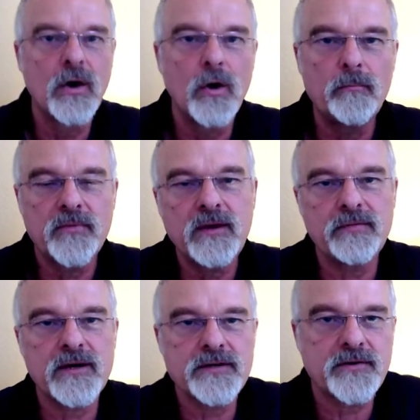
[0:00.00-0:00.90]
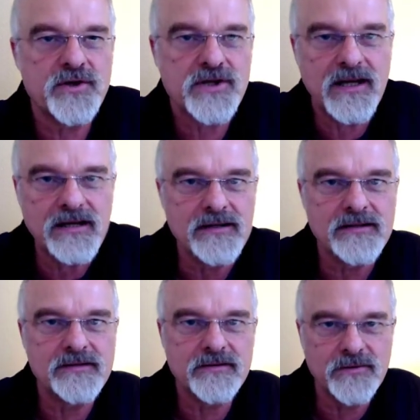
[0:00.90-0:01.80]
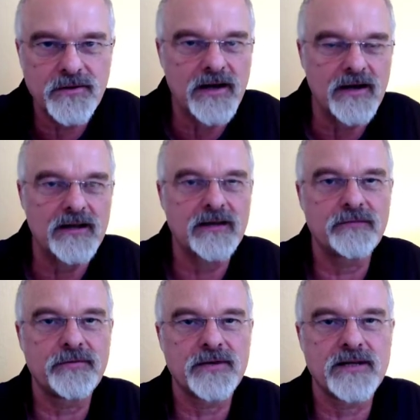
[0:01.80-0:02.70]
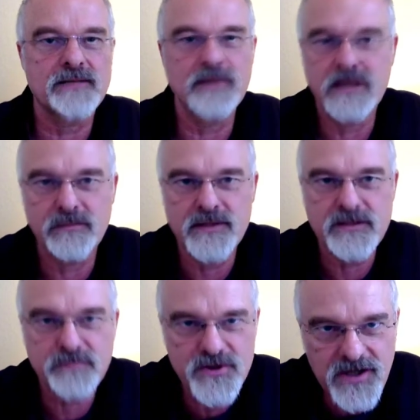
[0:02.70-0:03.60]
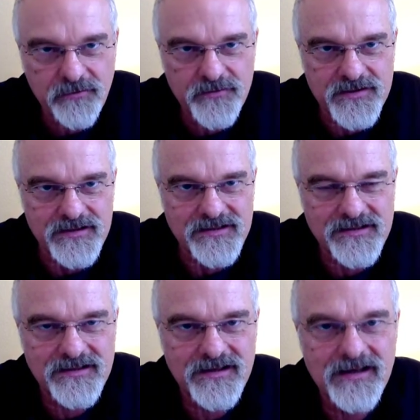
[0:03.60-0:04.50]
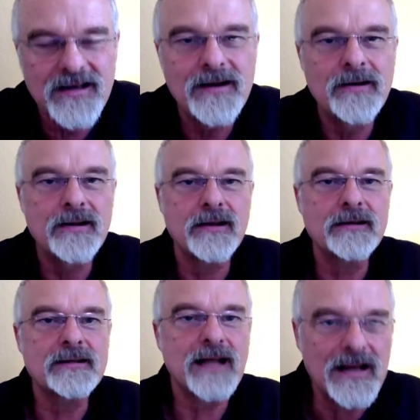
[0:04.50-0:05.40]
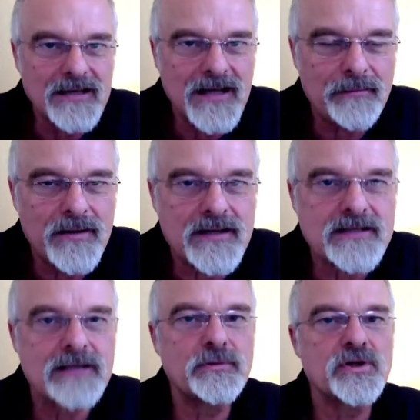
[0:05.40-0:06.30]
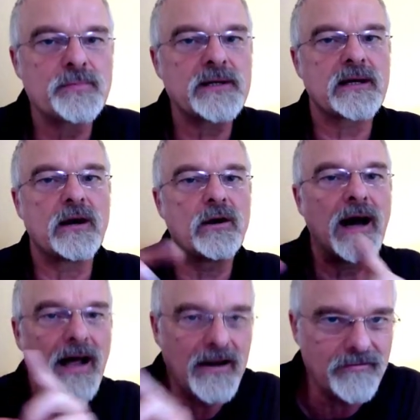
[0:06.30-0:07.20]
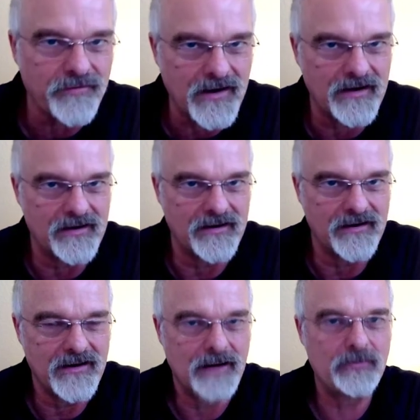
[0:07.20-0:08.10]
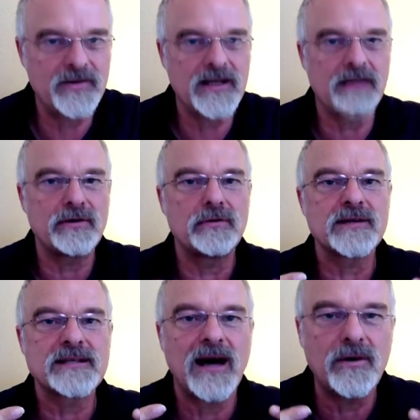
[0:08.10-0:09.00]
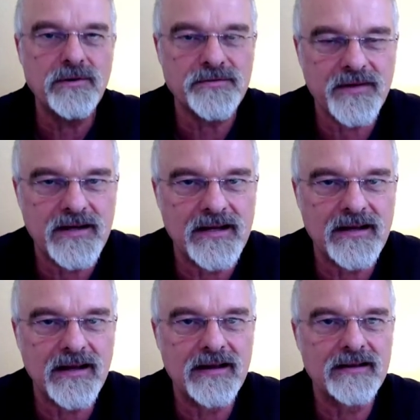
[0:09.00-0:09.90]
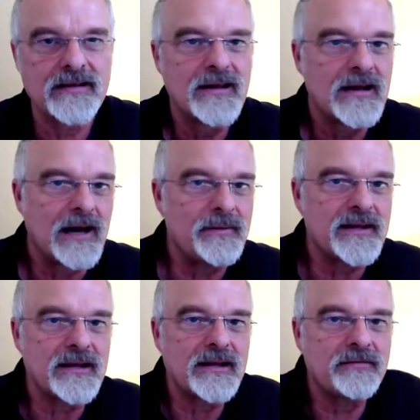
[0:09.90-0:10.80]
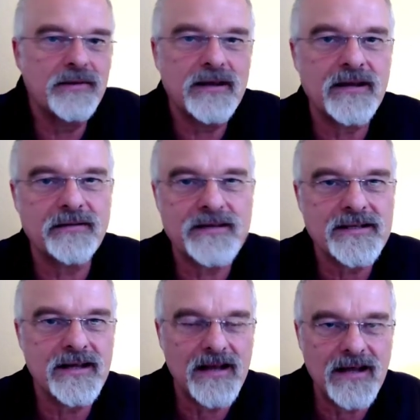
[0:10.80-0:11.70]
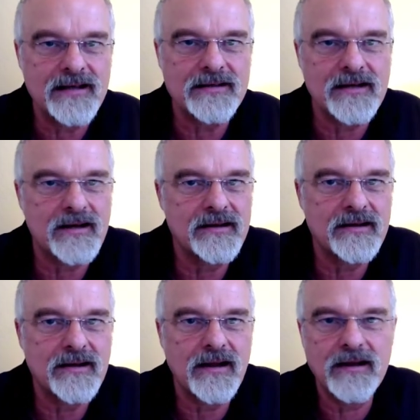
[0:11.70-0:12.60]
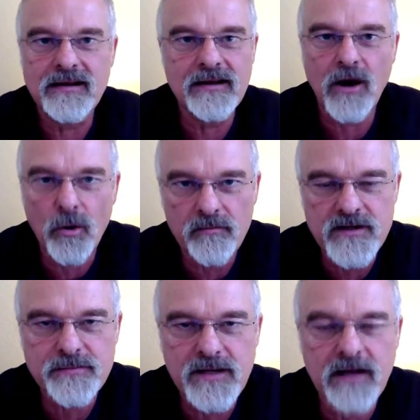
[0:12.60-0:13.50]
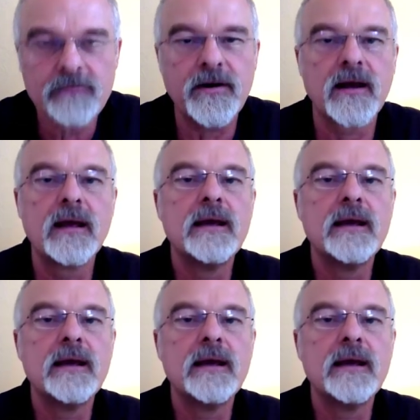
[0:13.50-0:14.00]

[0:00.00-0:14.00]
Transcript: um ein tieferes Verständnis zu erreichen für das, mit dem man sich beschäftigt. Ne? Dann kann man das nämlich später auch anwenden. Aber wenn ich einfach nur was auswendig lerne, habe ich ja nicht wirklich was gelernt. Da kann ich ja dann eigentlich kaum was mit anfangen.